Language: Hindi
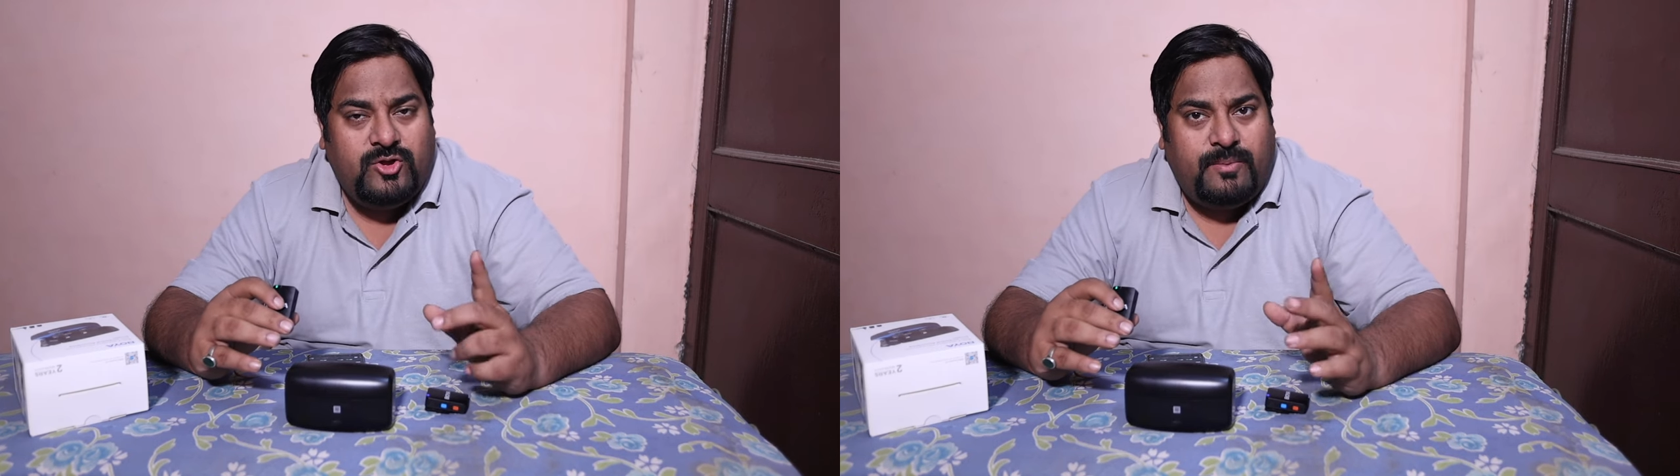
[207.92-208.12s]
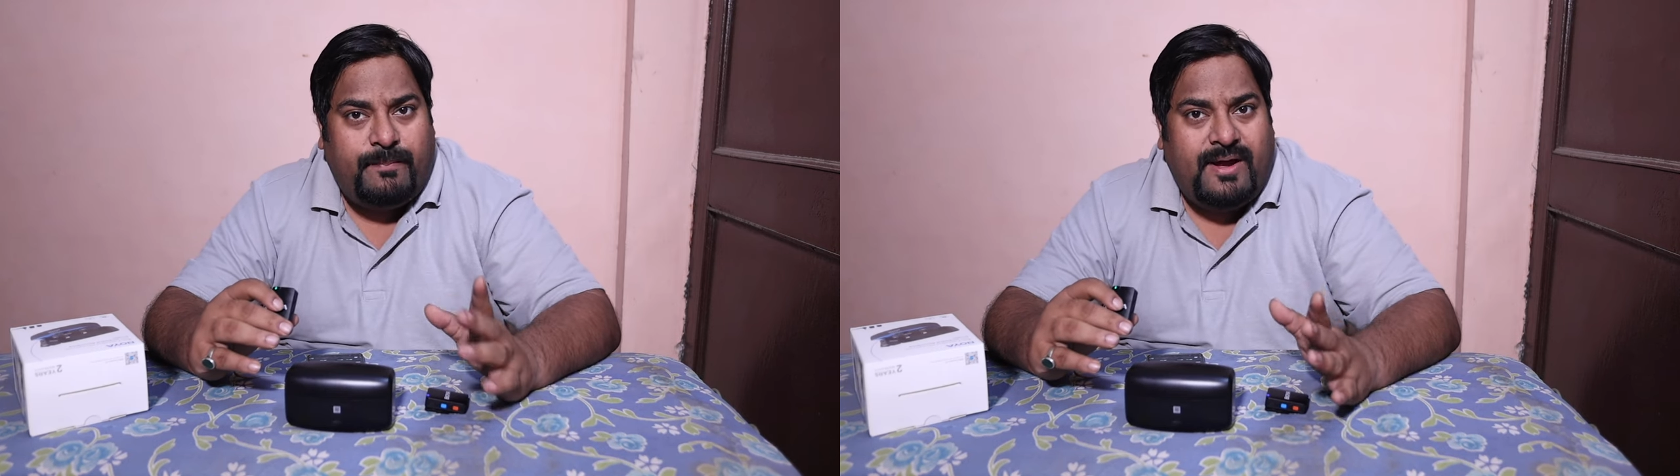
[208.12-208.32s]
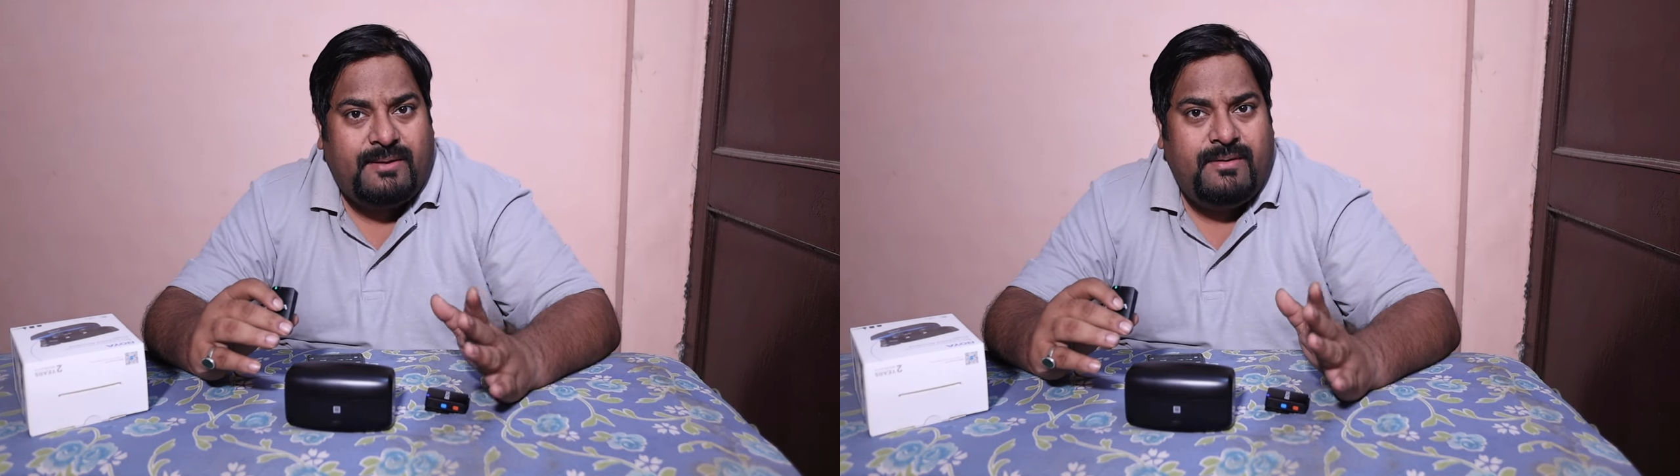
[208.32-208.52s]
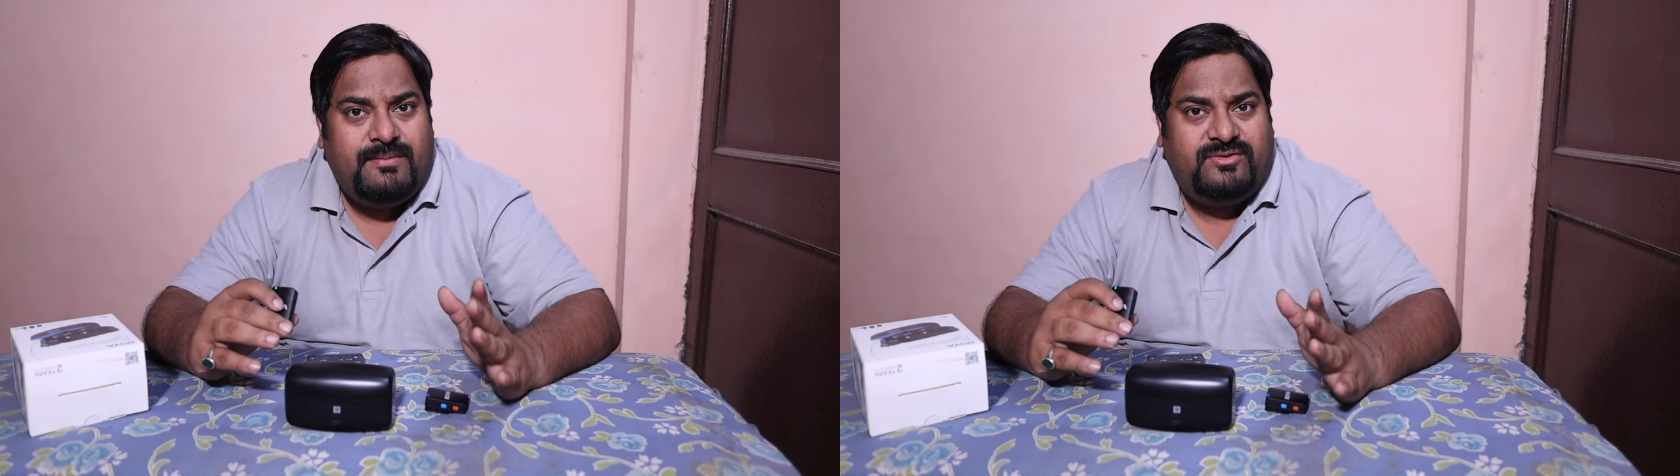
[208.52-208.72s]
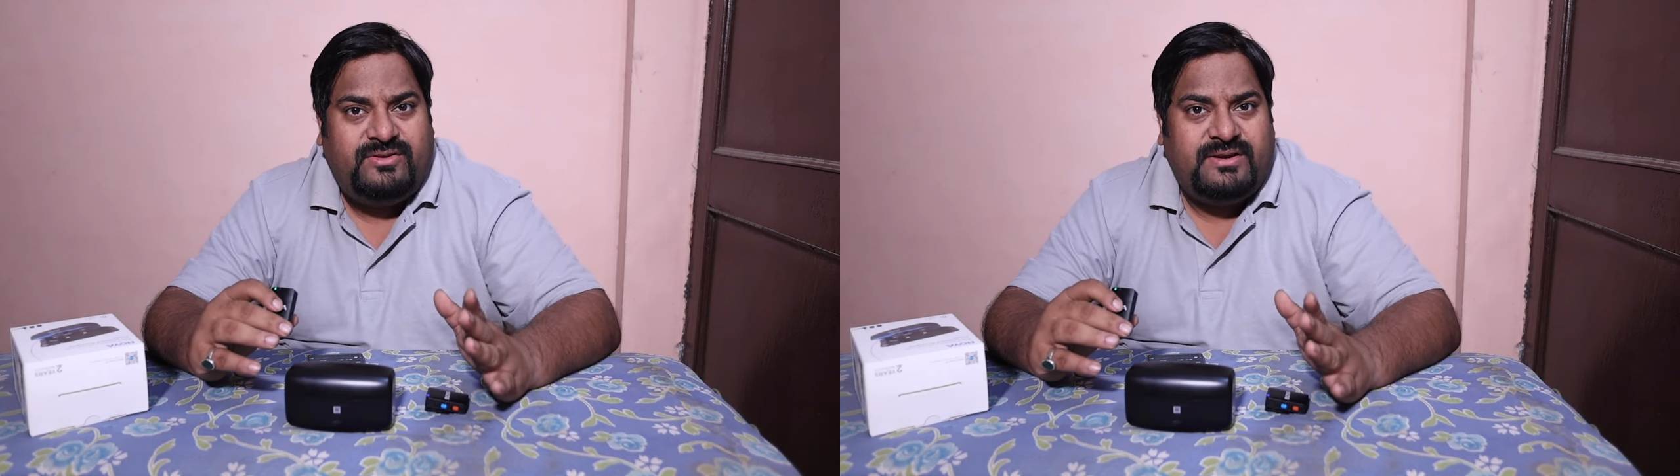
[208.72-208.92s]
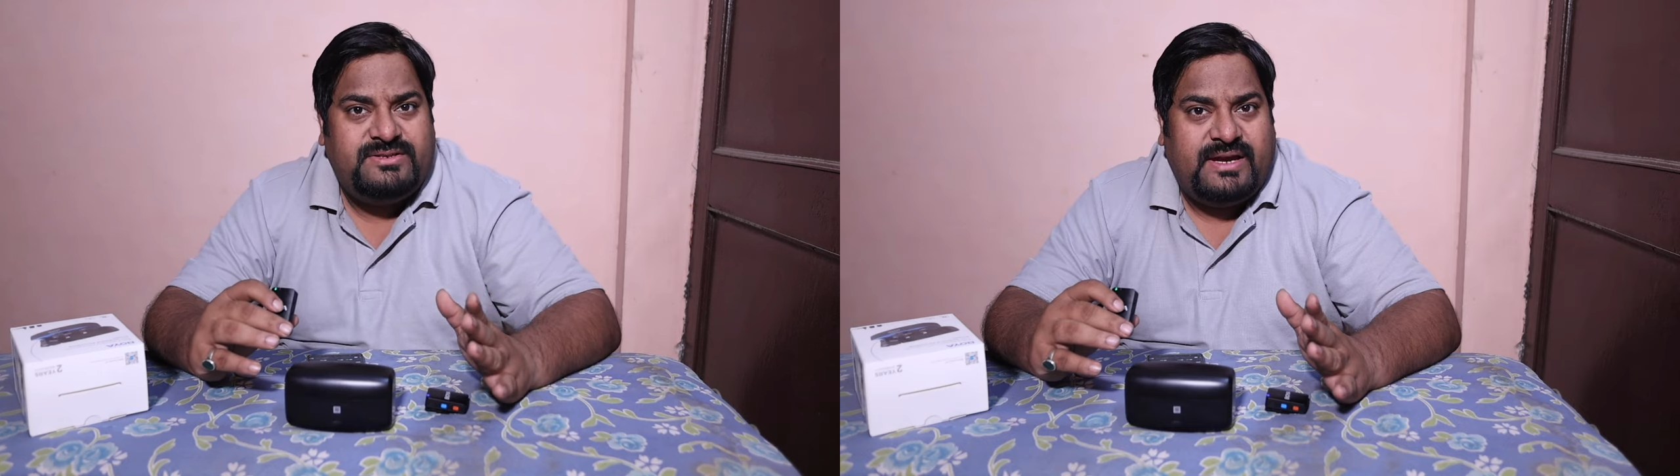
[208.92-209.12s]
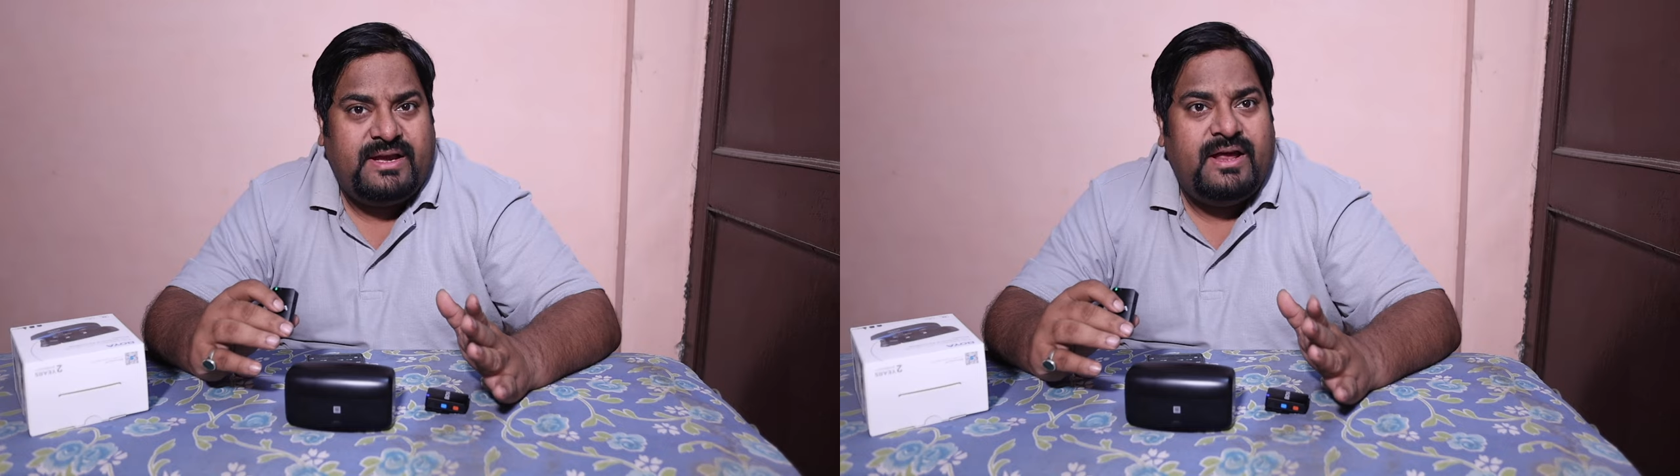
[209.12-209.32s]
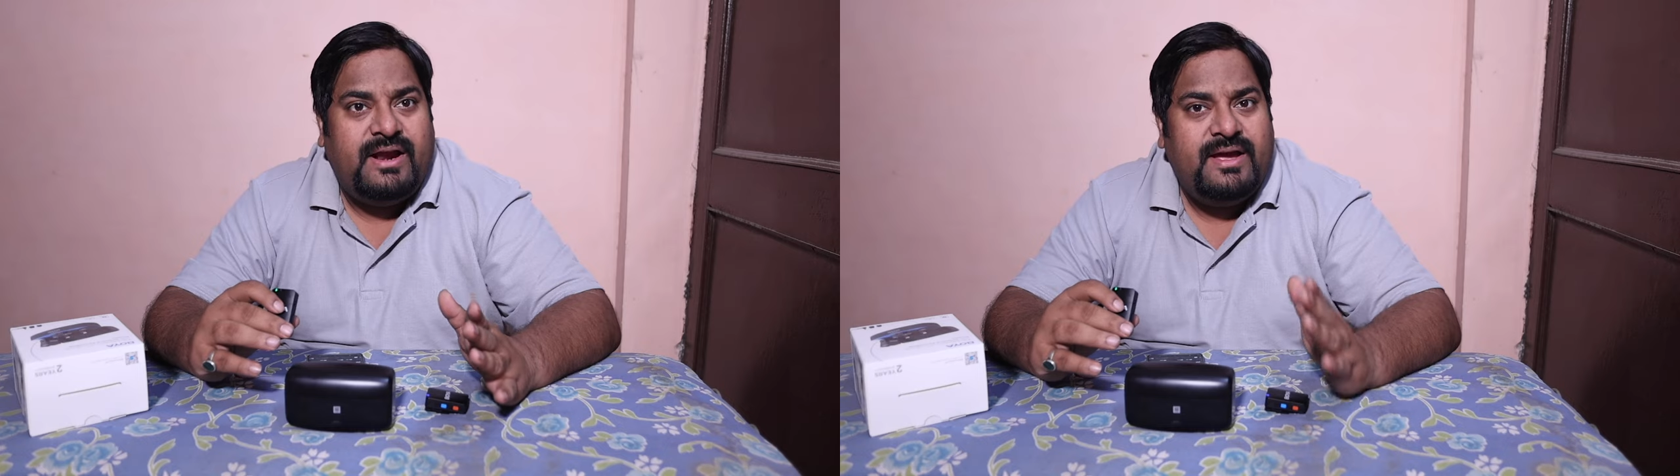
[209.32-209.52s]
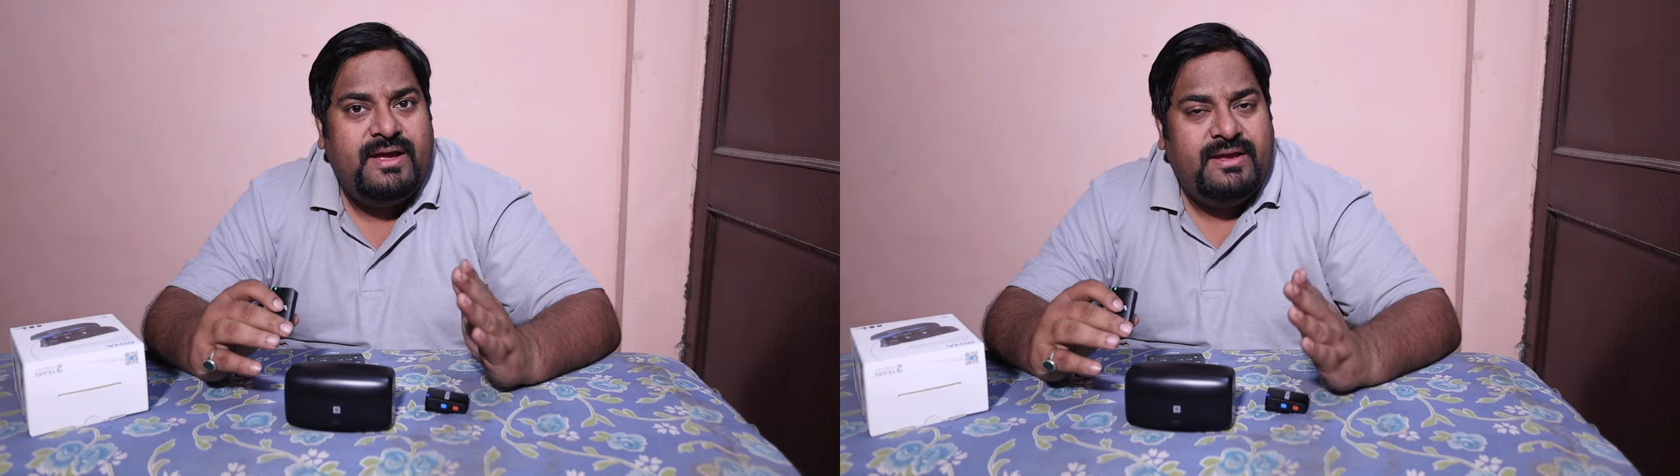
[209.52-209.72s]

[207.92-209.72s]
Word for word: तो पार्क में हमने स्ट्रेट चेक करा